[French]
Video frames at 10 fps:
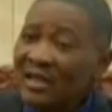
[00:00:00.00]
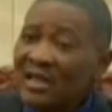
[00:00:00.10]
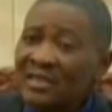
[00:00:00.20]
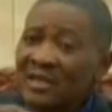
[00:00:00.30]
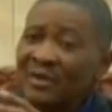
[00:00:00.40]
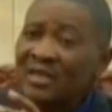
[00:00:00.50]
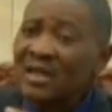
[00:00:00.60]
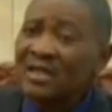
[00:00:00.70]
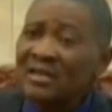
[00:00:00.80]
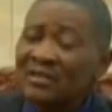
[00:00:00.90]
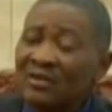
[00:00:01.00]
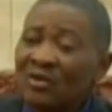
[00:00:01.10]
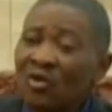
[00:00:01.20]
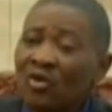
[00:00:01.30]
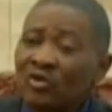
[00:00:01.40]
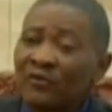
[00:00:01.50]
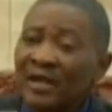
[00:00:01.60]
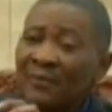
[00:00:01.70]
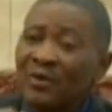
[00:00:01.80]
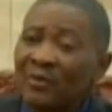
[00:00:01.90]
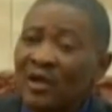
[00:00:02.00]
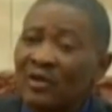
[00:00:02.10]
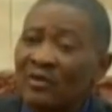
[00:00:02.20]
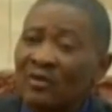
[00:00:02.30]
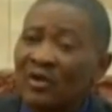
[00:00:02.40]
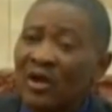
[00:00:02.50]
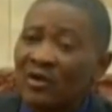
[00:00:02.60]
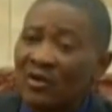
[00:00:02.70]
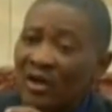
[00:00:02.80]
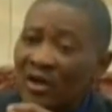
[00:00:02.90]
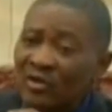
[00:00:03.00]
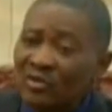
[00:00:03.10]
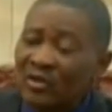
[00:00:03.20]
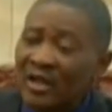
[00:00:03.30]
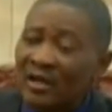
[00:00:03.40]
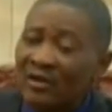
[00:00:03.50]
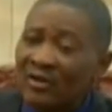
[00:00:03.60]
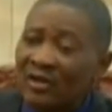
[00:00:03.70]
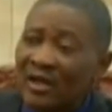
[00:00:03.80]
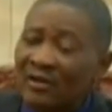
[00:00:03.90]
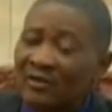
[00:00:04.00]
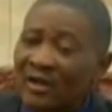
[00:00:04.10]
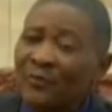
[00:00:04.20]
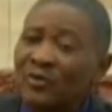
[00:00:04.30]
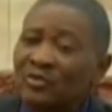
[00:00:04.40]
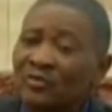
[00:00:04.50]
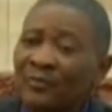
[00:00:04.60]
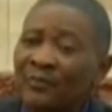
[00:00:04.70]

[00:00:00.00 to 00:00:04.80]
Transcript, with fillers: Ces mésententes ont trouvé rapidement leur, euh, réponse